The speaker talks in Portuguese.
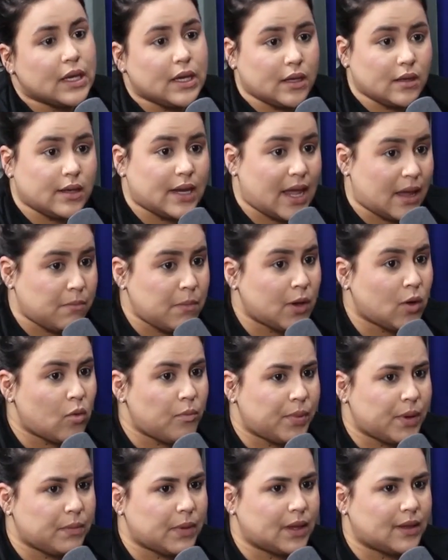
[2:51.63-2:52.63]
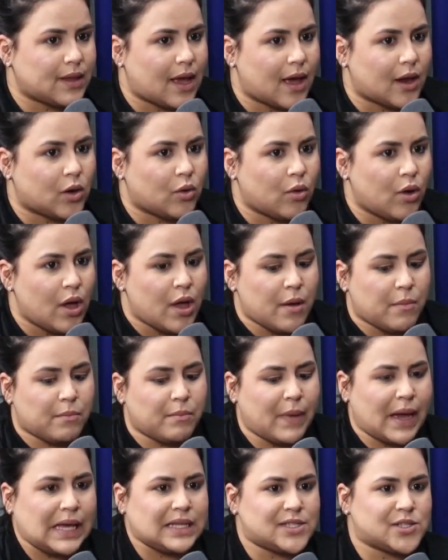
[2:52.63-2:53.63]
e nem me cumprimentaram,
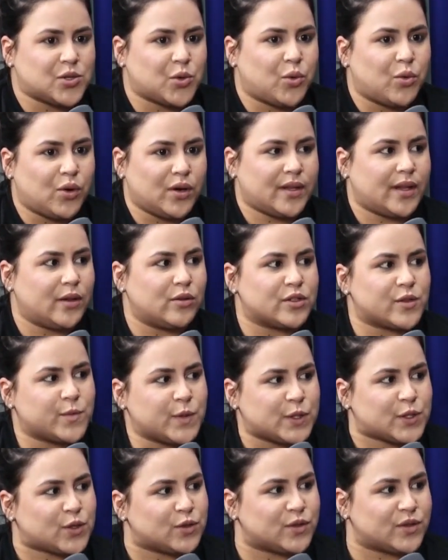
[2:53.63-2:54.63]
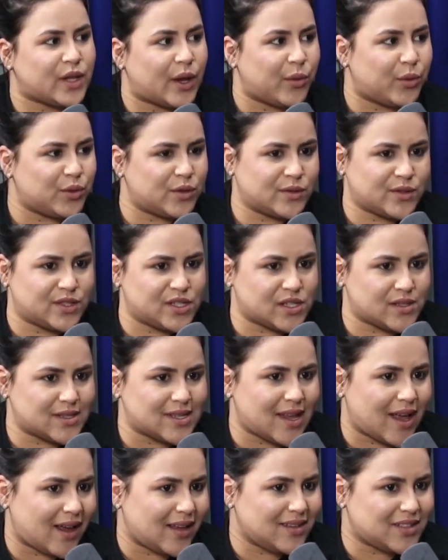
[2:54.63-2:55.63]
mas curtem os meus conteúdos de,
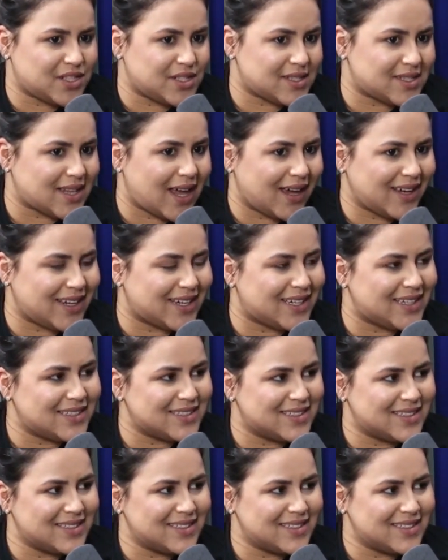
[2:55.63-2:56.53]
insta de Instagram.